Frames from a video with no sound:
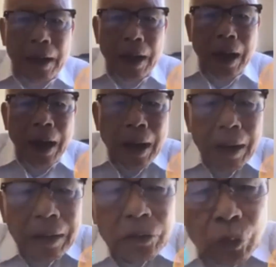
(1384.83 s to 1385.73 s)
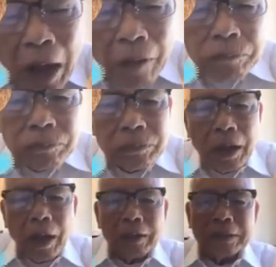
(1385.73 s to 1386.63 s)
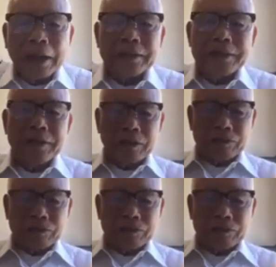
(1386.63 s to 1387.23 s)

uh, chủ động ở tại chiến trường Đông